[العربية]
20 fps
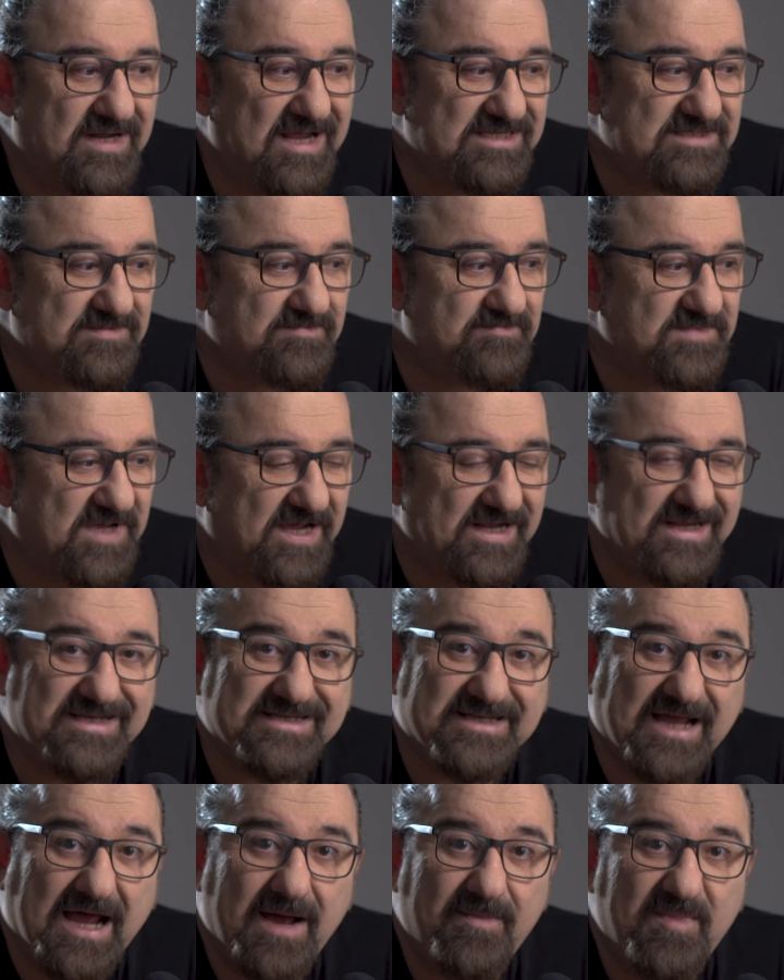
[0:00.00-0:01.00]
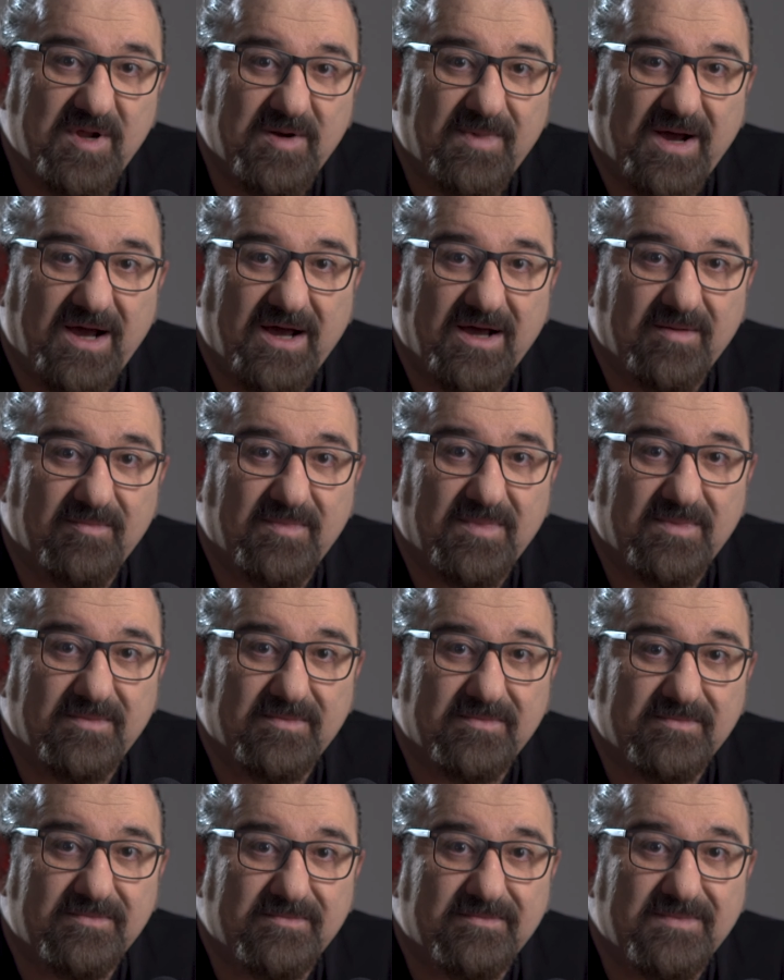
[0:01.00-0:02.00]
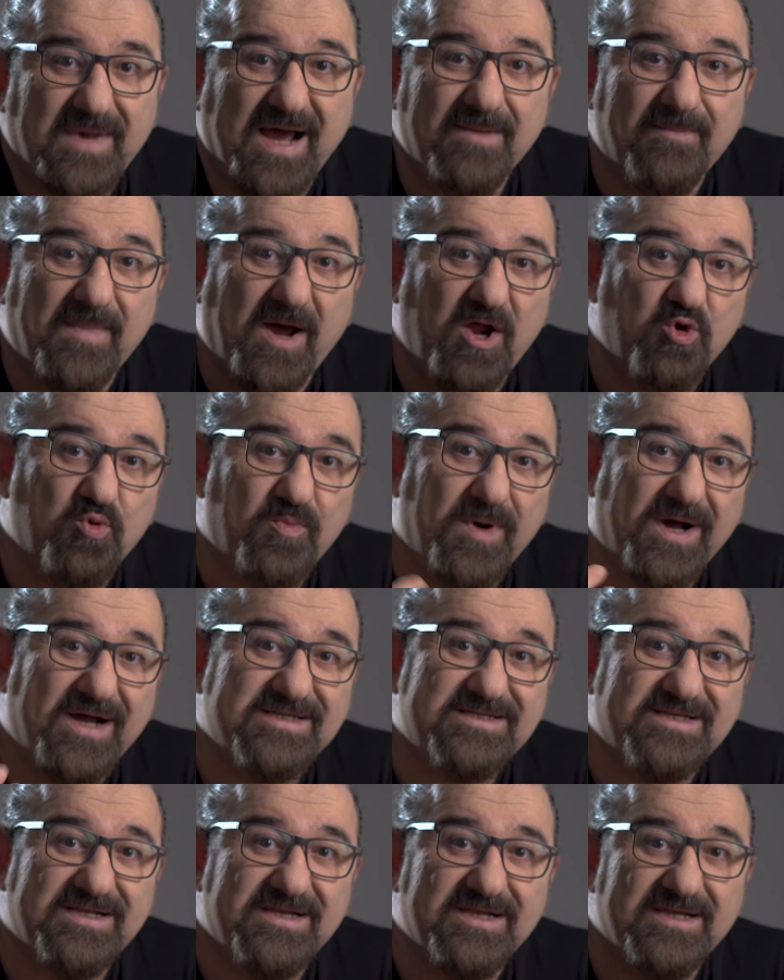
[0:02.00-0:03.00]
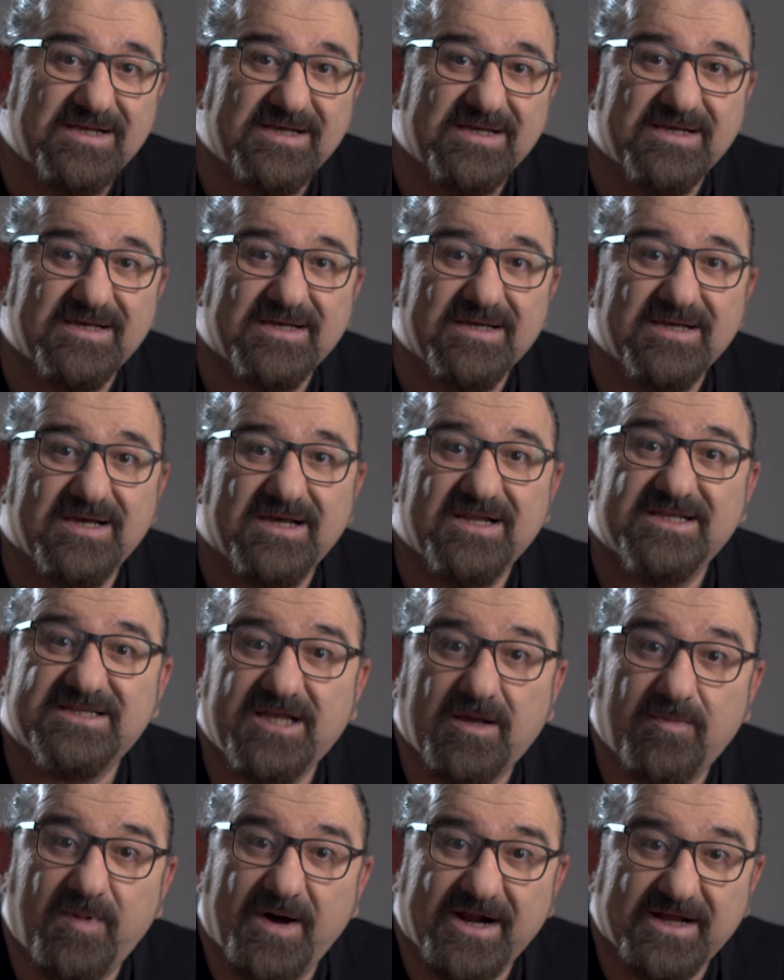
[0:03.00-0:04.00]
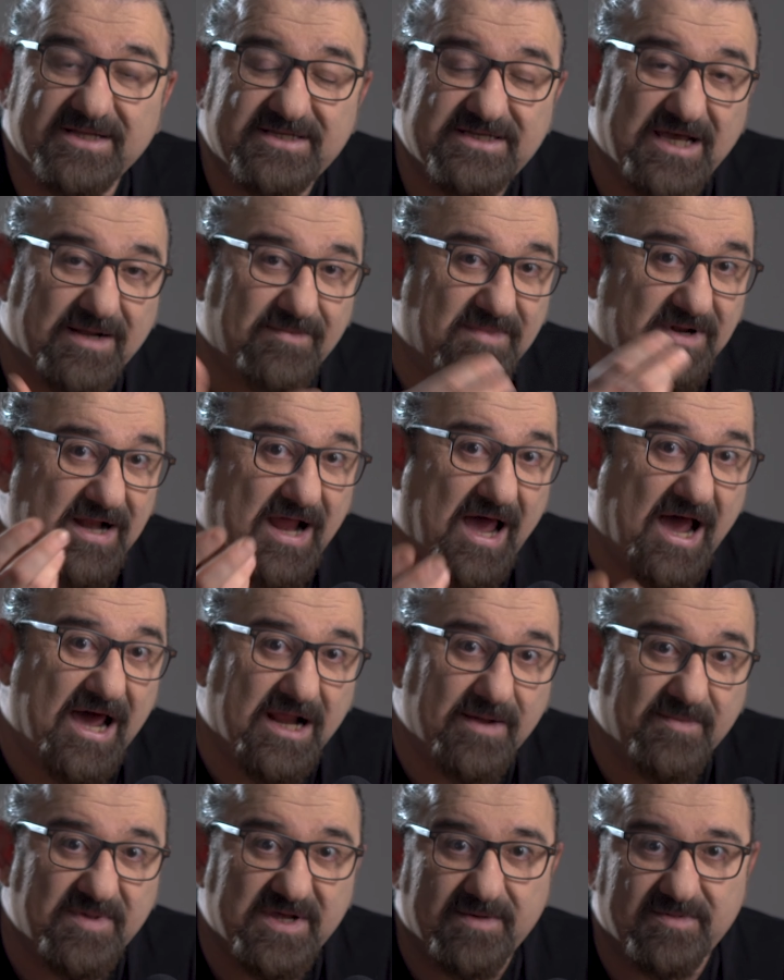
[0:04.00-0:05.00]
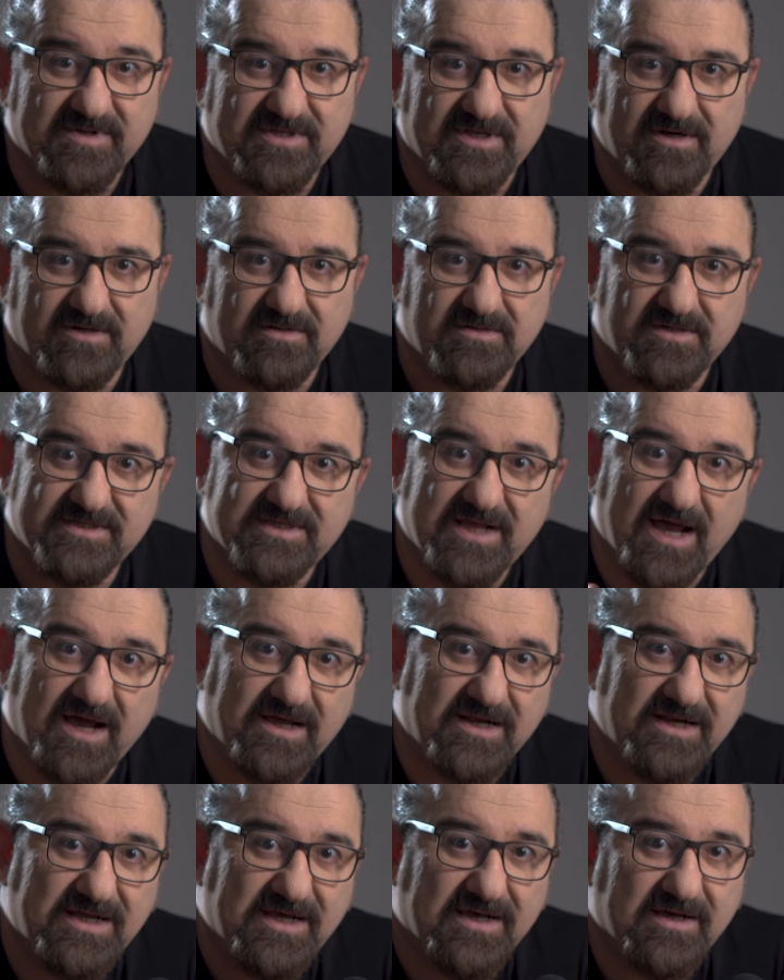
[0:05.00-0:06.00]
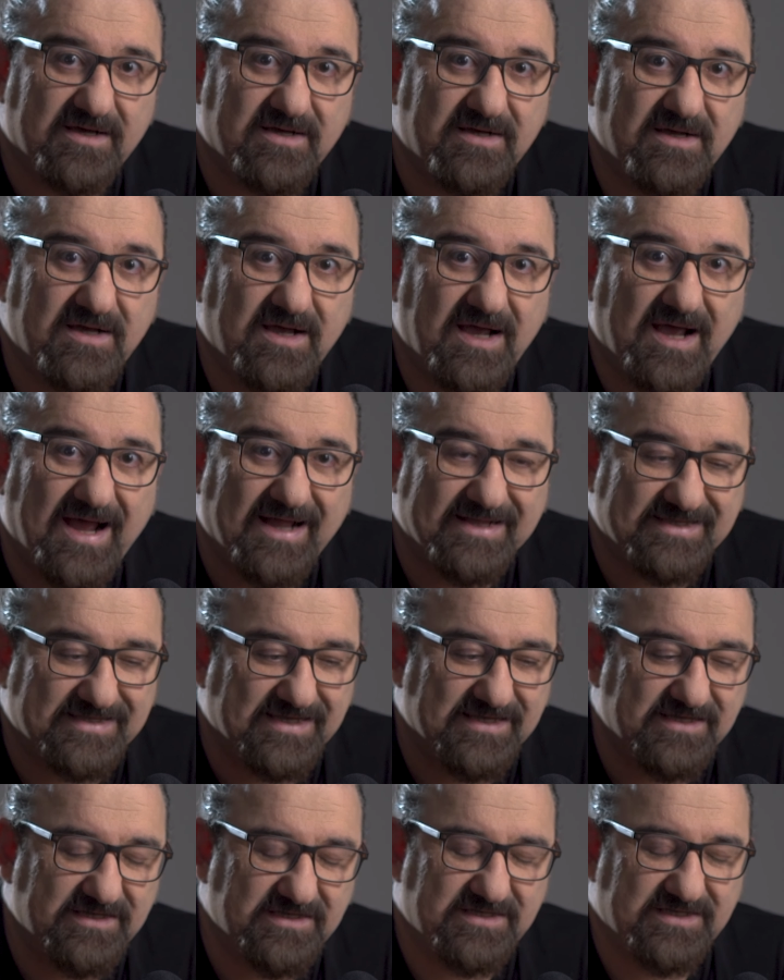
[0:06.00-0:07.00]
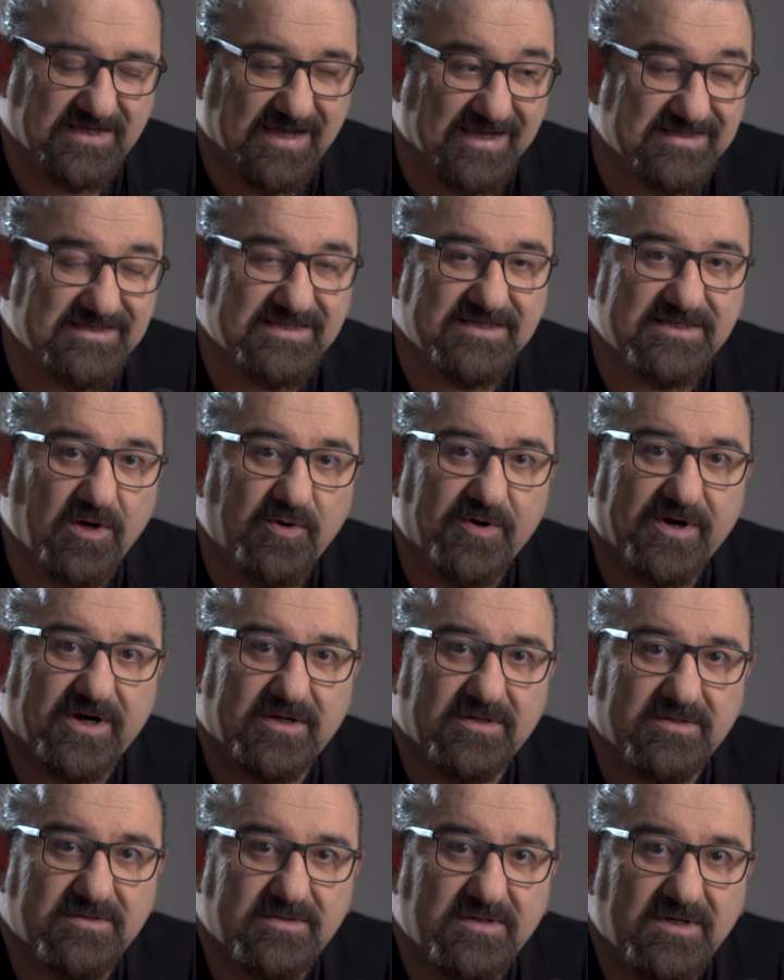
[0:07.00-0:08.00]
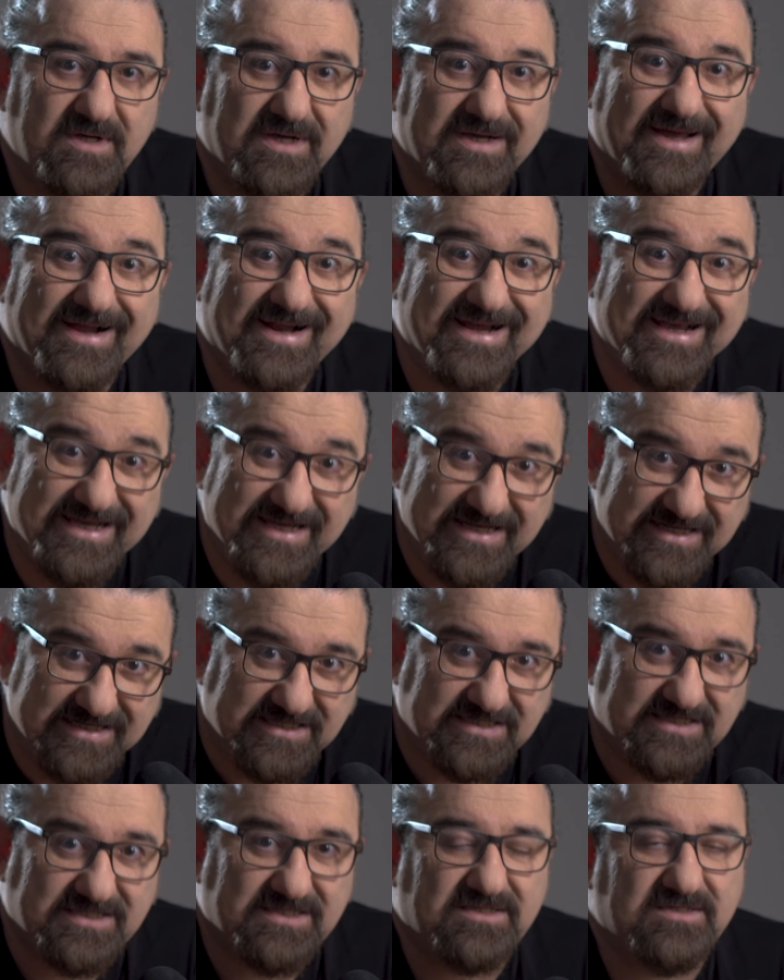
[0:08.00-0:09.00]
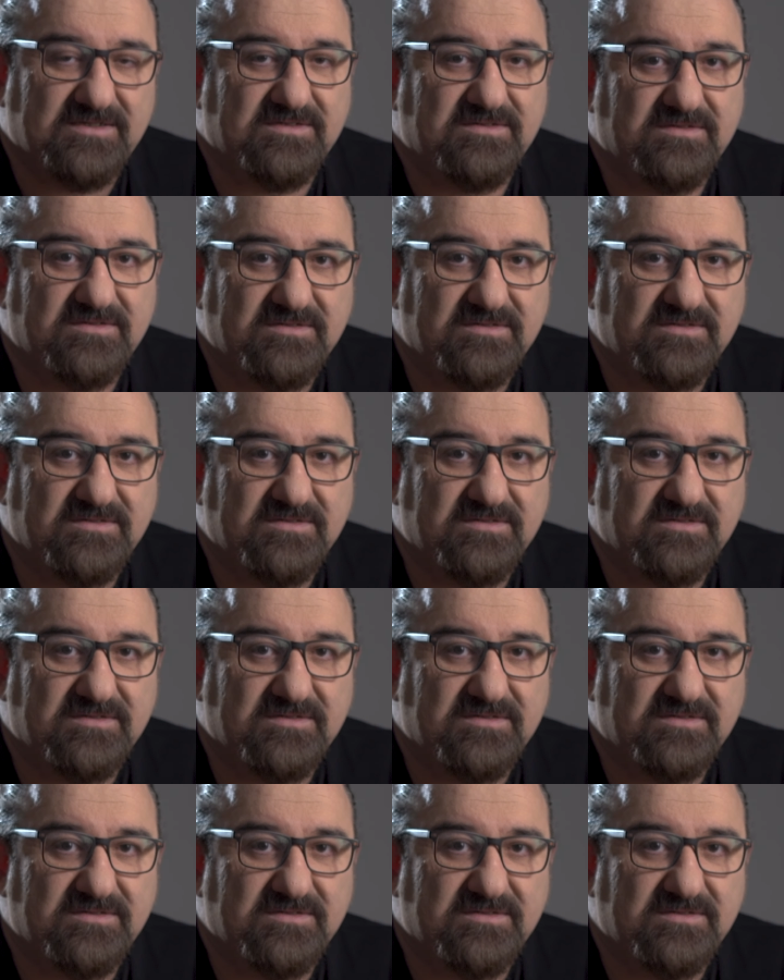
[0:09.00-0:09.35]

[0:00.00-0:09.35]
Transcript: لازم يعني يتعامل مع مع المعلومات اللي الاستخباراتيه العالميه مثلا الداخليه حتى يؤدي دوره كرئيس